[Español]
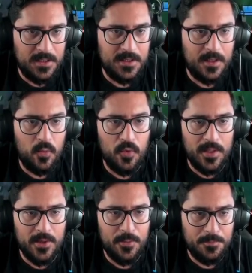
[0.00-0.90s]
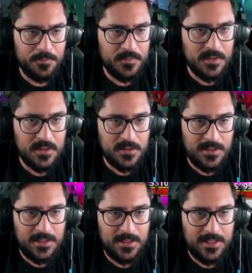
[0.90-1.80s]
de build, ¿no?
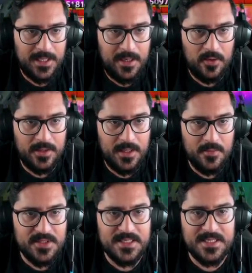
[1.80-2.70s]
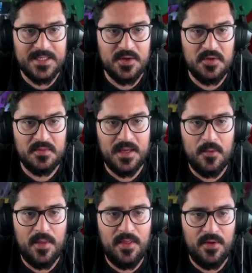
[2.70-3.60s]
Eh, Kennen lo que tiene pues es esto, ¿no? Tiene
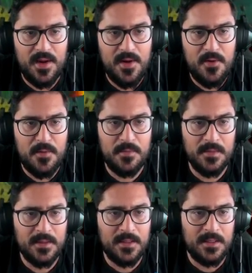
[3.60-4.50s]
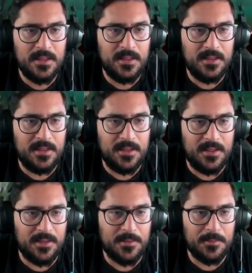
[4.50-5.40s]
buen toneo.
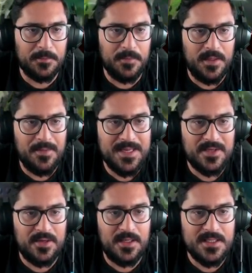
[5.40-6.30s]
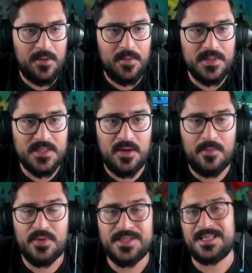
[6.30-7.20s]
Eh, y más con el sable pistola,
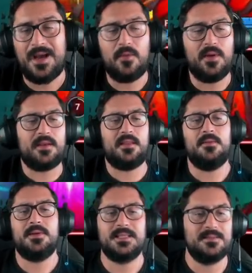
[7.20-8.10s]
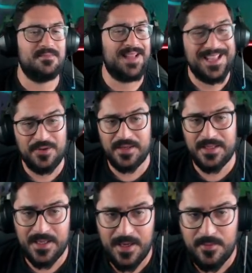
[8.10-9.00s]
pues aunque recibas daño en
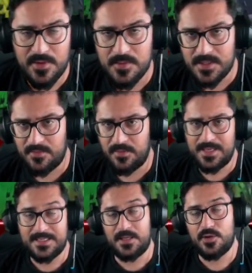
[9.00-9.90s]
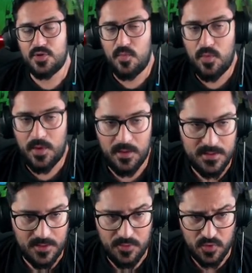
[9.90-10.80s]
intercambios, pues al final si no son muy.
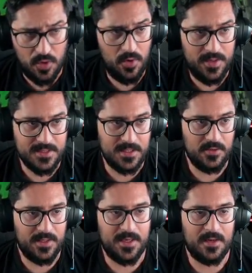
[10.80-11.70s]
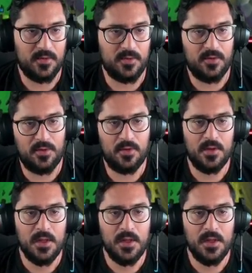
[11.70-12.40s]
si no es un all-in, si no te entran con todo,